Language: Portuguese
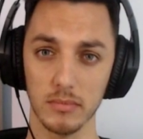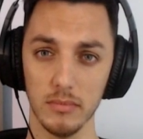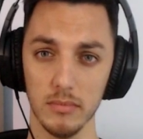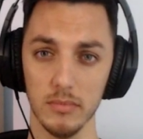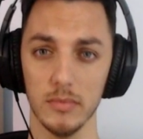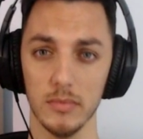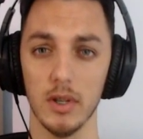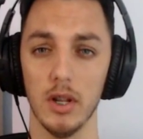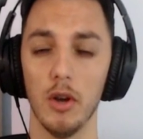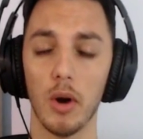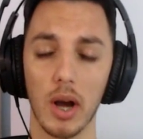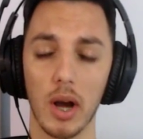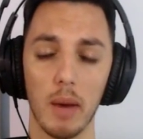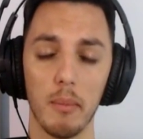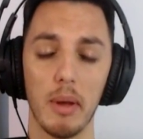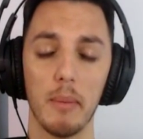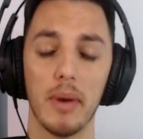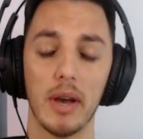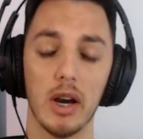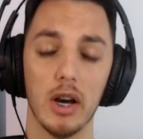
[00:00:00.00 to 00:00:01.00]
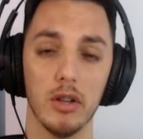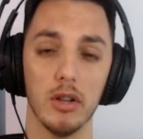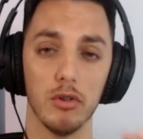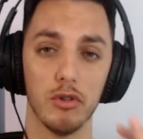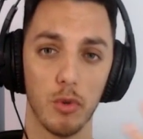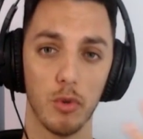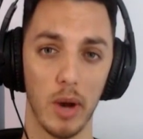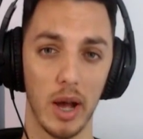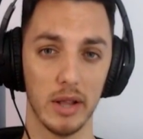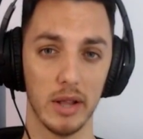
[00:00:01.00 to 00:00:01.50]
Eu acabei pegando
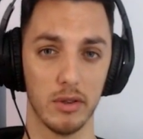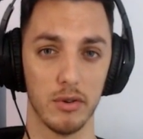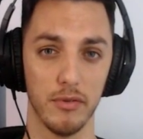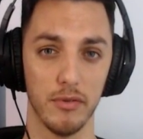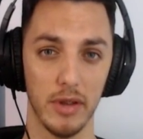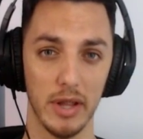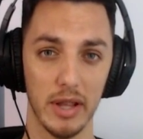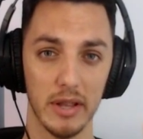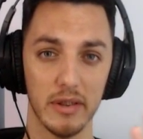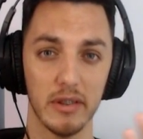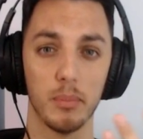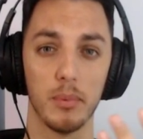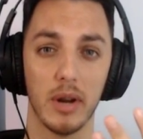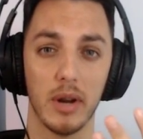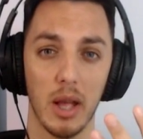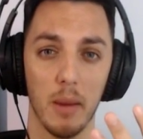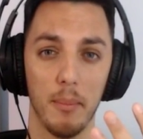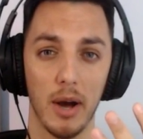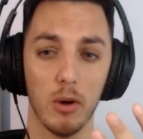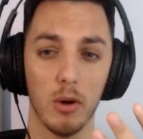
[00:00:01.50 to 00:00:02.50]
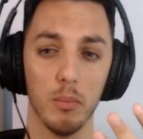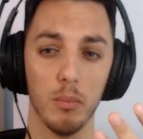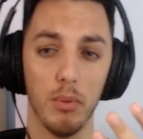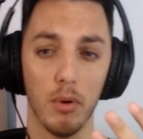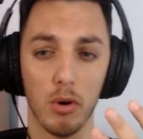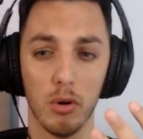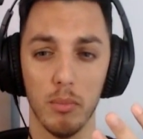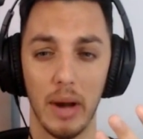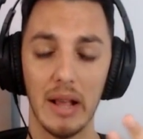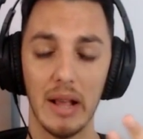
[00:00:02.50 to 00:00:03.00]
de quatro vezes, porque paga um
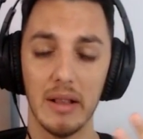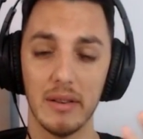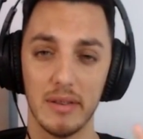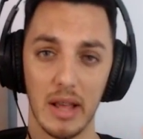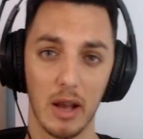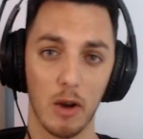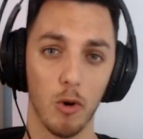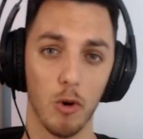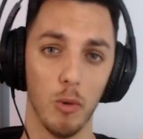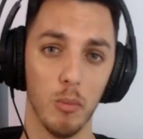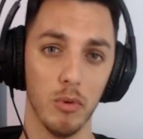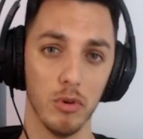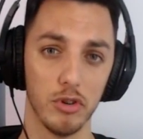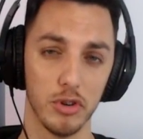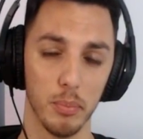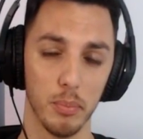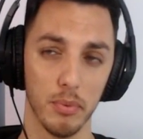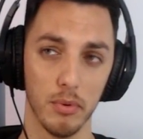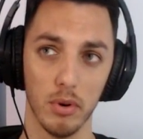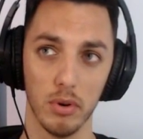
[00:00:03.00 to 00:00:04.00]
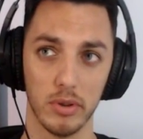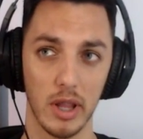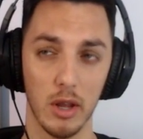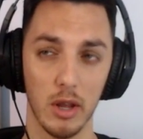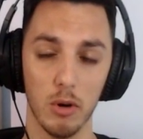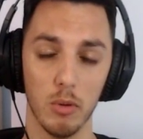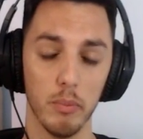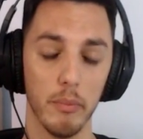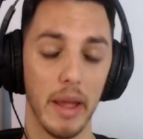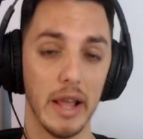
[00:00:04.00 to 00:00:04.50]
pouco mais. É como, tipo, eu tenho
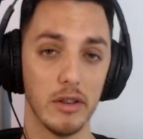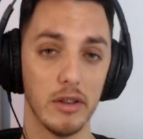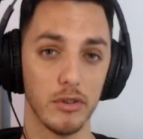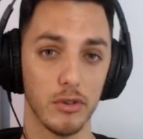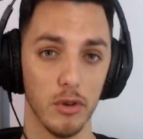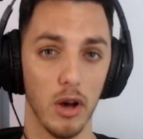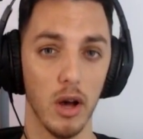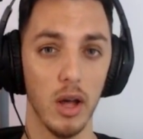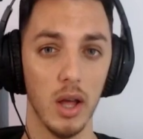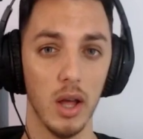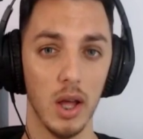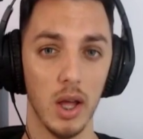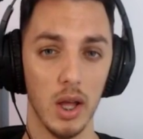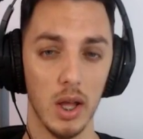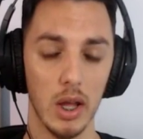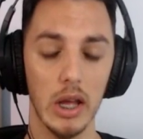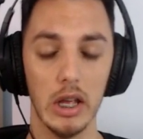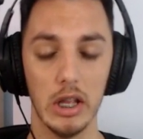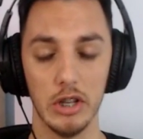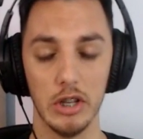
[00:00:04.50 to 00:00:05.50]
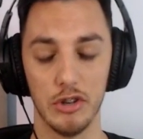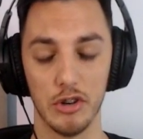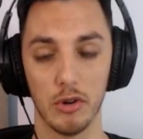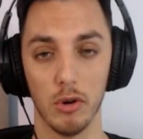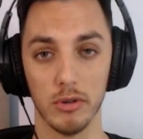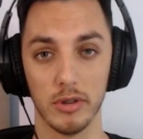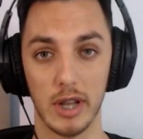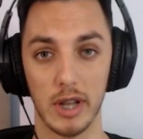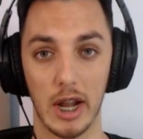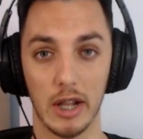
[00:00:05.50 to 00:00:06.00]
um mês só de
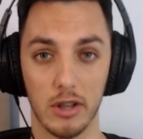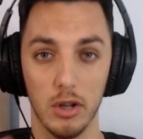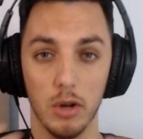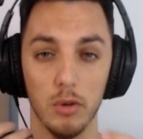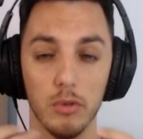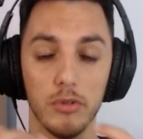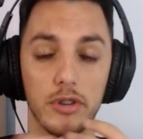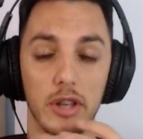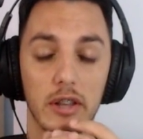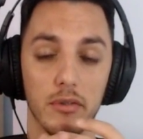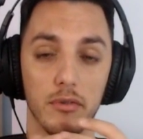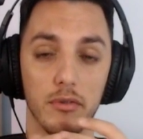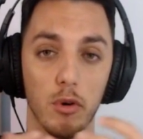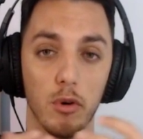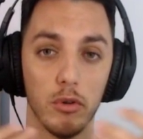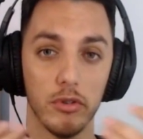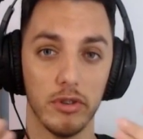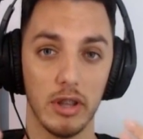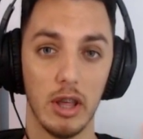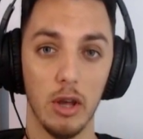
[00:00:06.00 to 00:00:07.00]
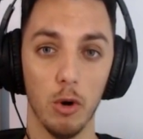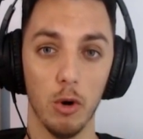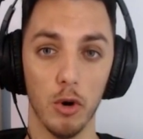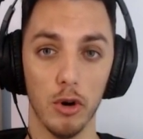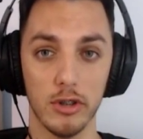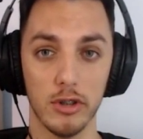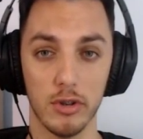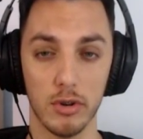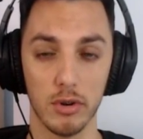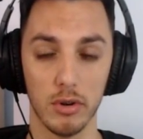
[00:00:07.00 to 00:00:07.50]
contrato. Não sei se eu vou conseguir
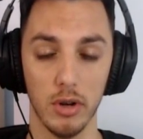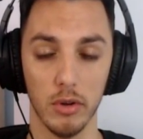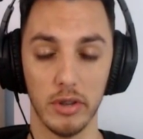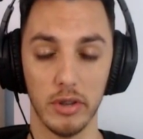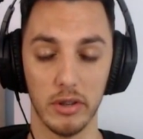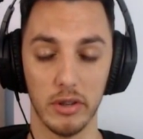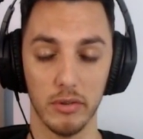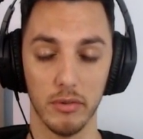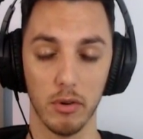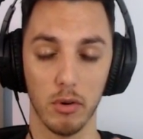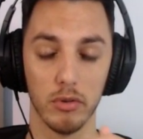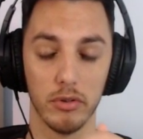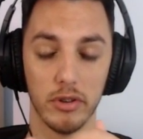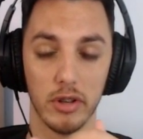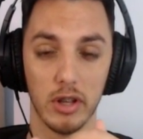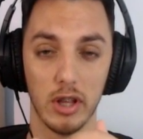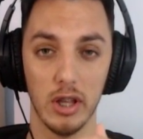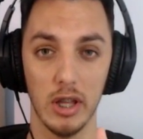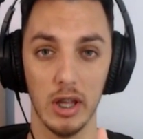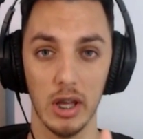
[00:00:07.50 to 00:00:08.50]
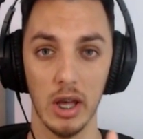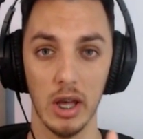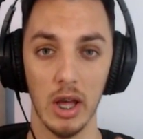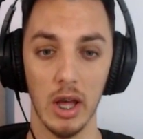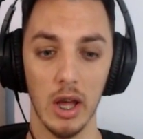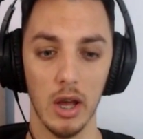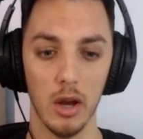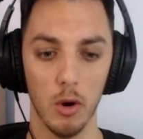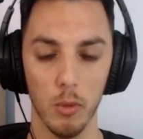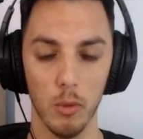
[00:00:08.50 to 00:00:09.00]
outro, não sei se eu vou conseguir
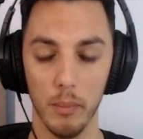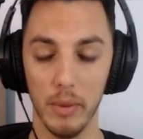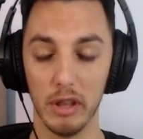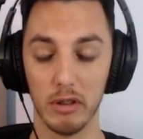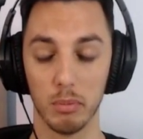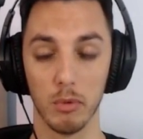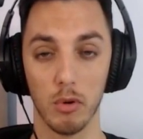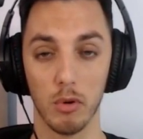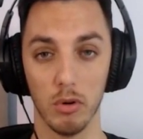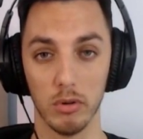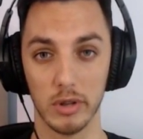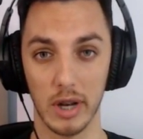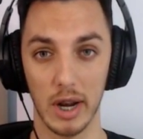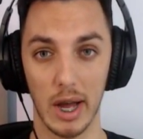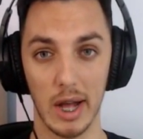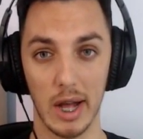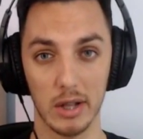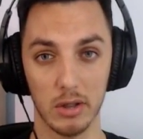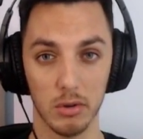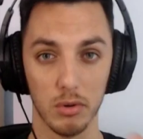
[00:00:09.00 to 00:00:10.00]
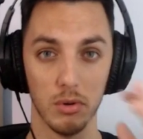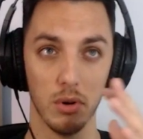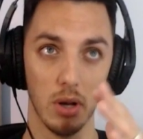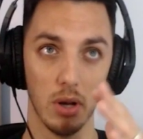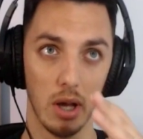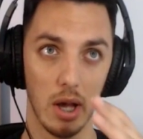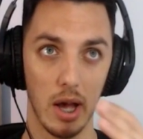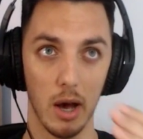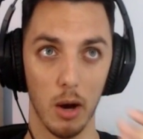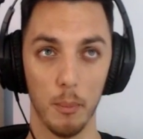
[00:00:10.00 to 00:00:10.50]
o mesmo contrato.
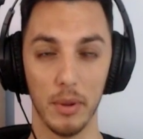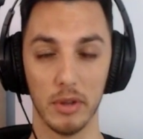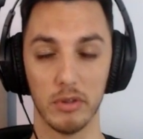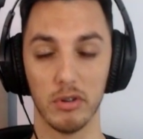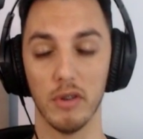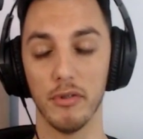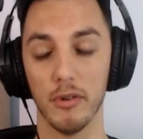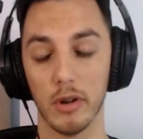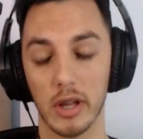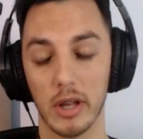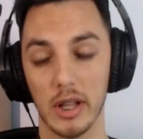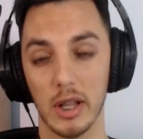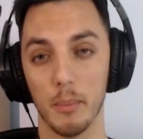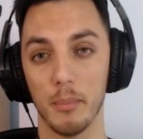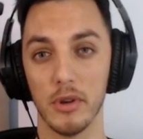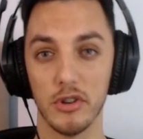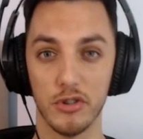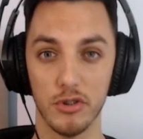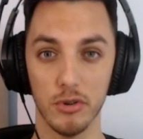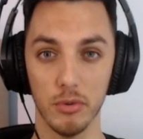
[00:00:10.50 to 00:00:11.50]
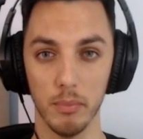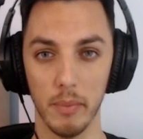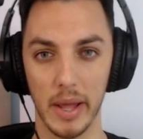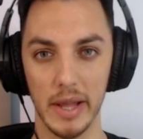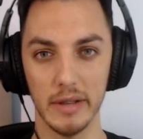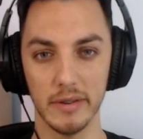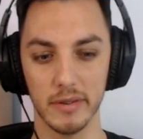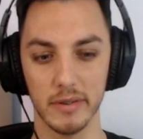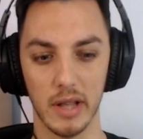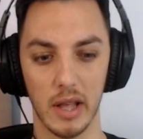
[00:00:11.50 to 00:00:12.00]
Ah, o pessoal falou que depois de um
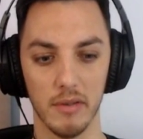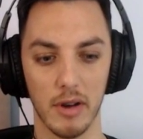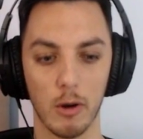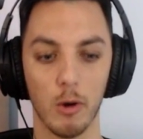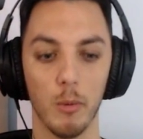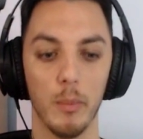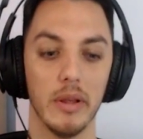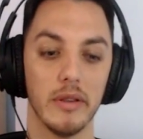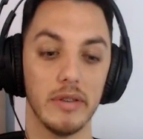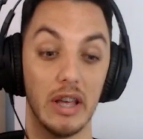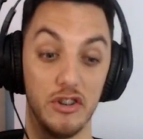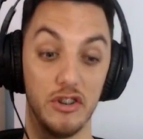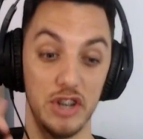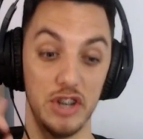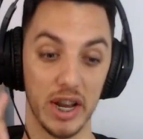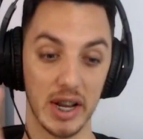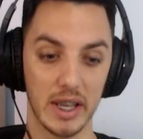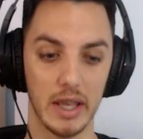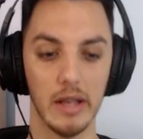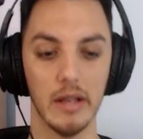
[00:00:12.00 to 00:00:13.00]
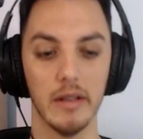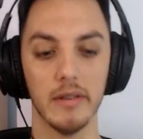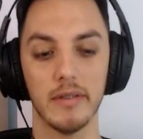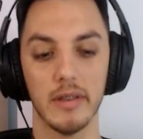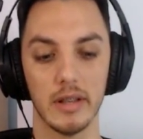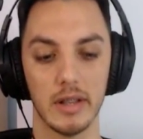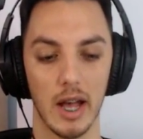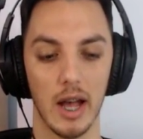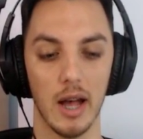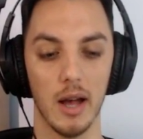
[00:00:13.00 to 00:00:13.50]
mês, né? Vai começar dia 15,
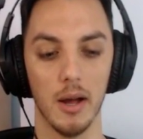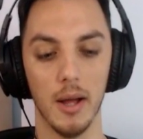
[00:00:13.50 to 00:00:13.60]
tá?